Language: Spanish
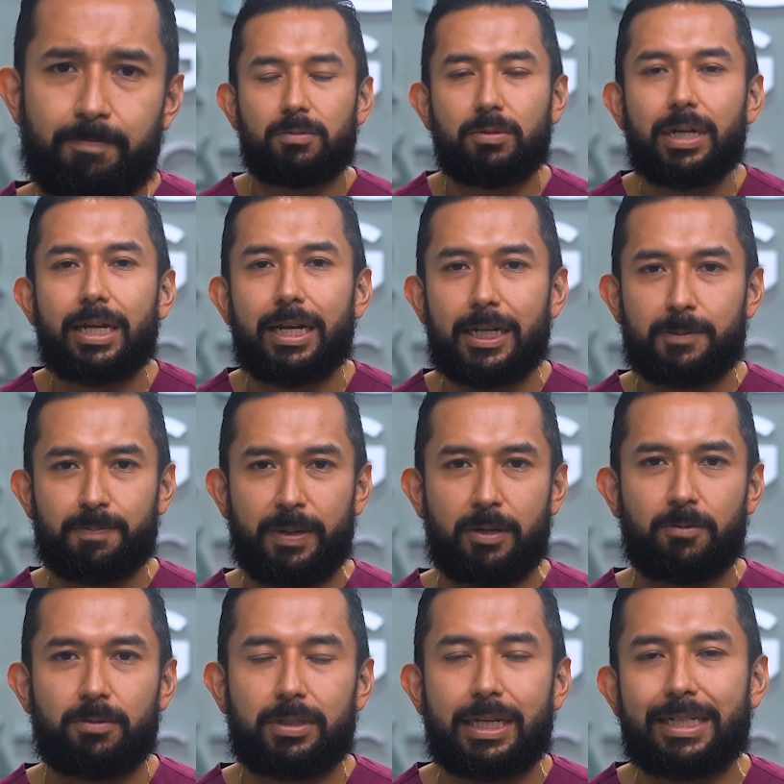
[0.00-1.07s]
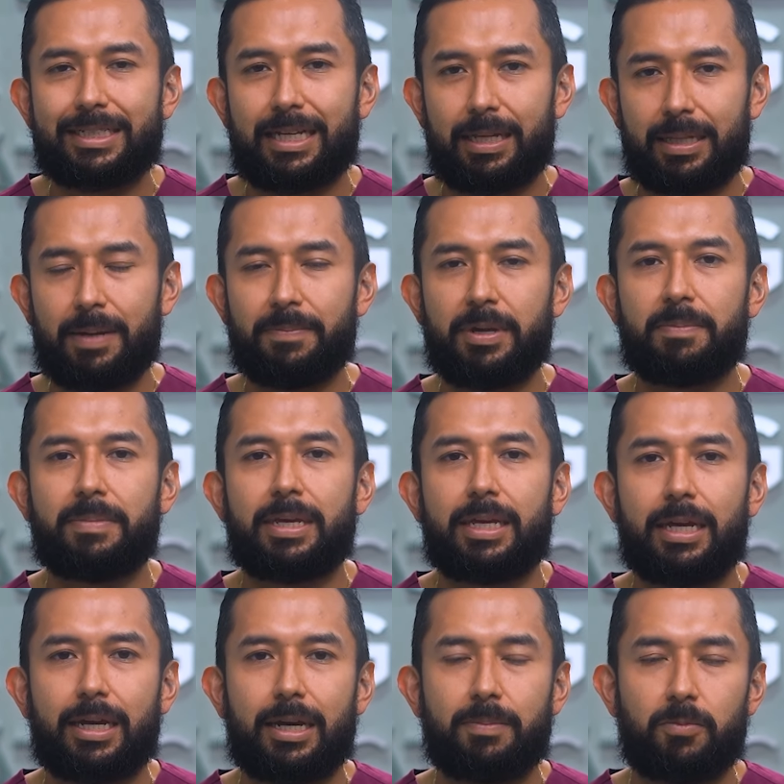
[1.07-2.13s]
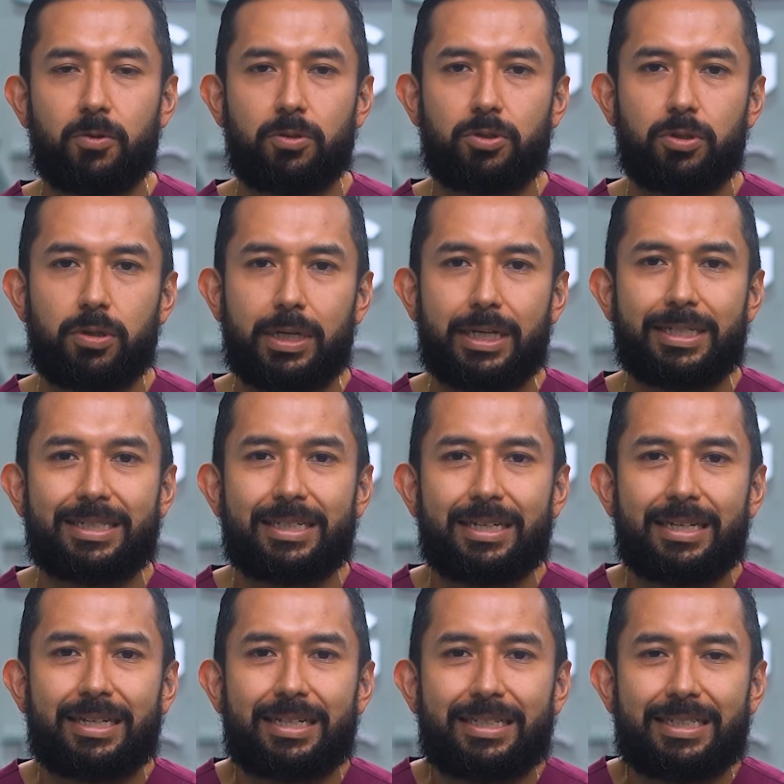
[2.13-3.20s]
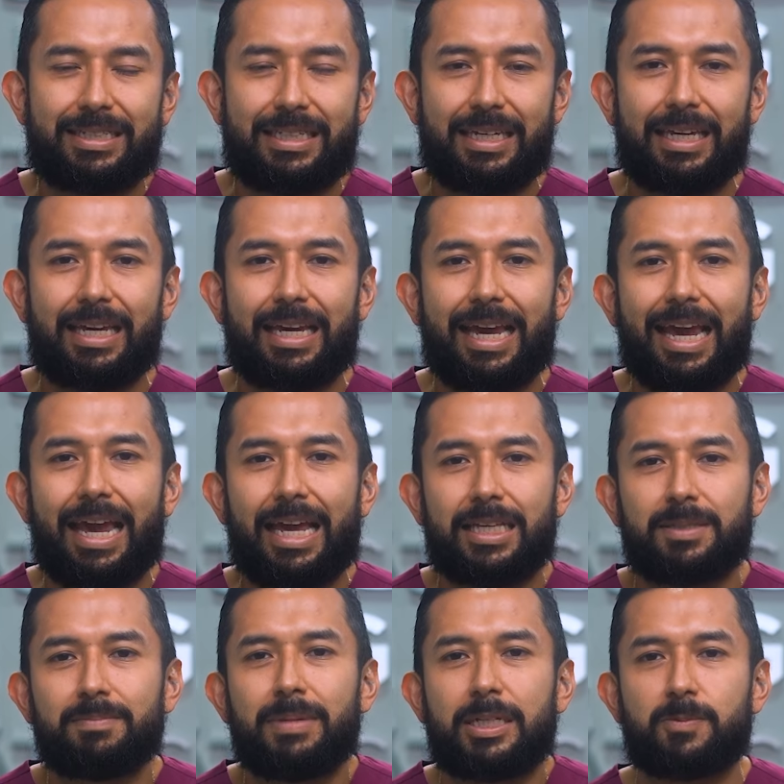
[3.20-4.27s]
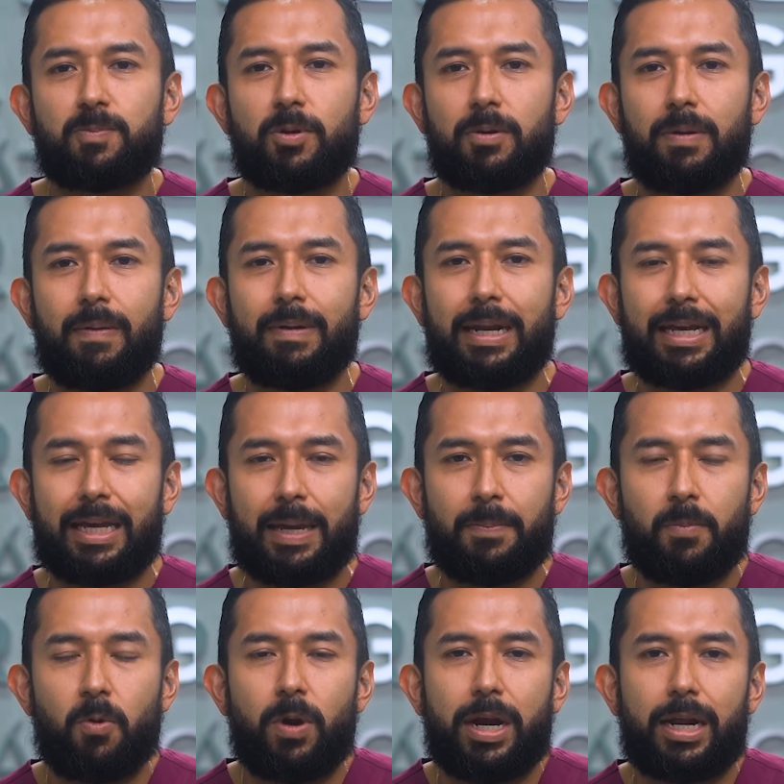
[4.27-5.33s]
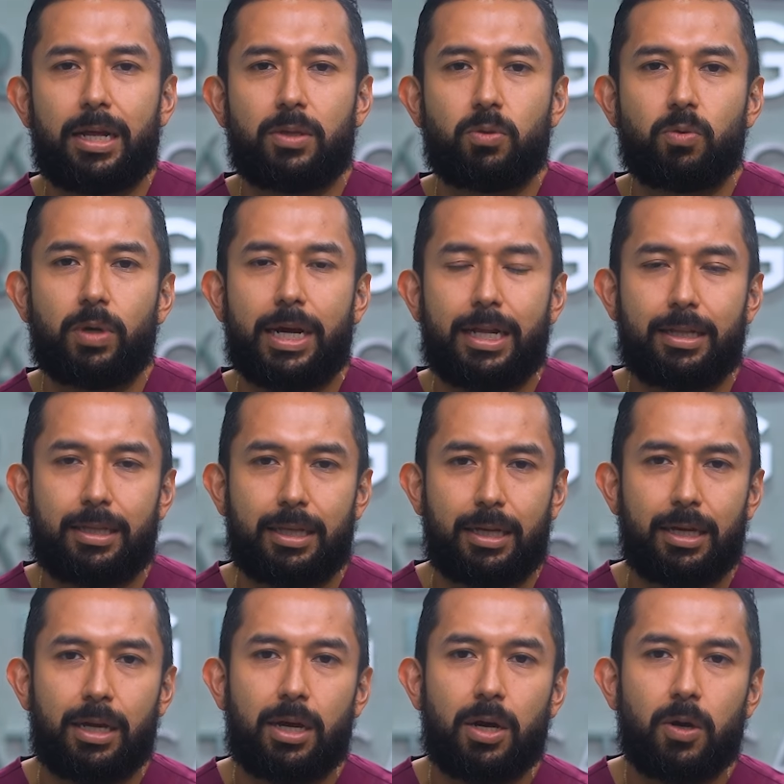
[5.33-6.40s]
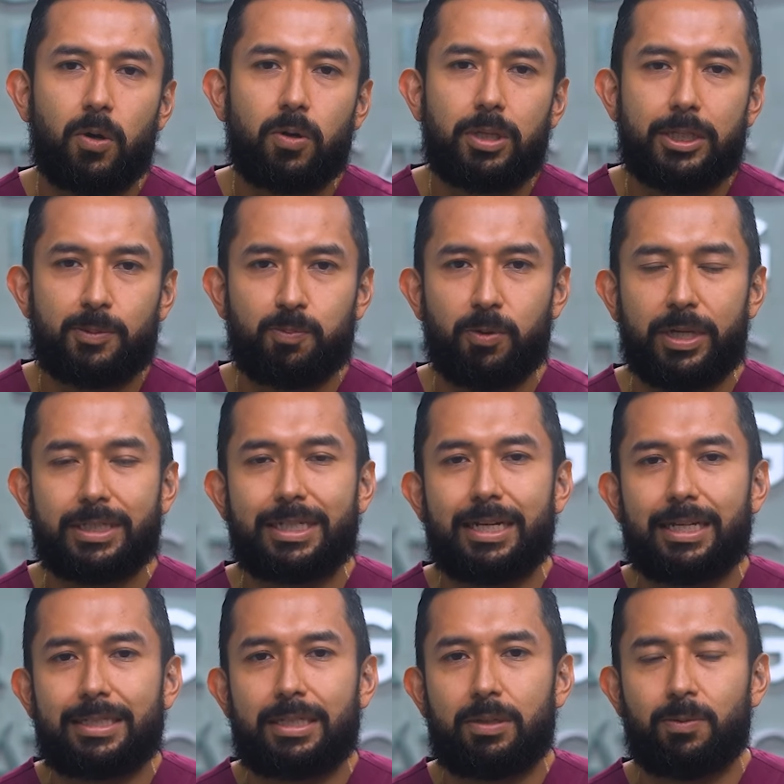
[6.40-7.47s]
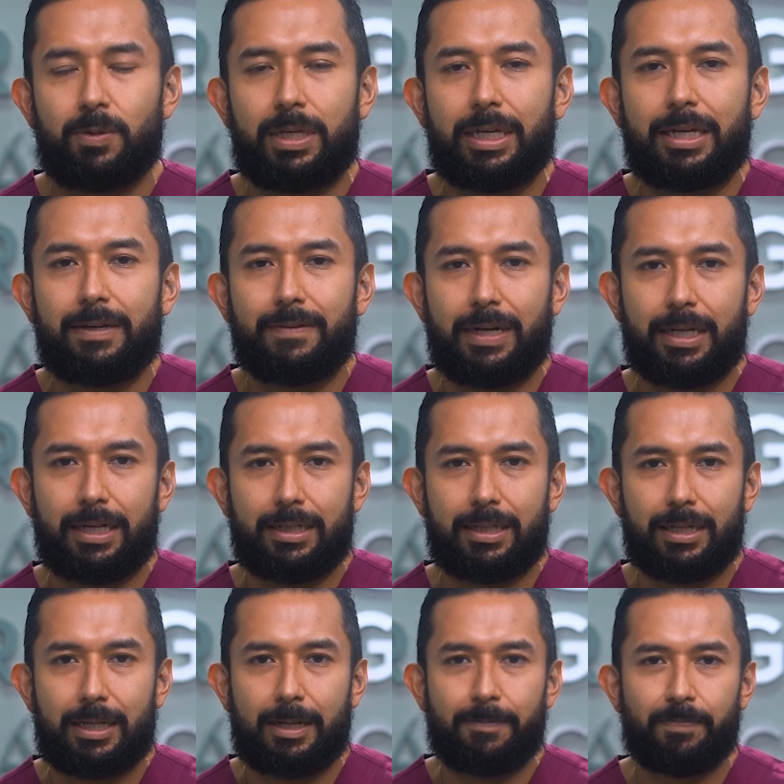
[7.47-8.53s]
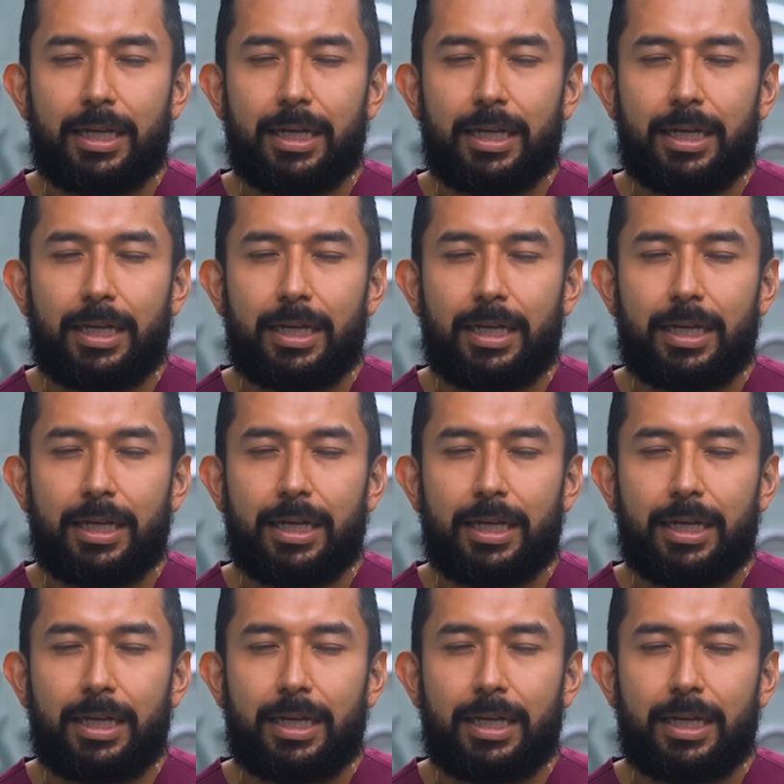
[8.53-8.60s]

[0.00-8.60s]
Una de las preguntas que también me llega mucho es si es más probable que muera durante o después de la cirugía bariátrica?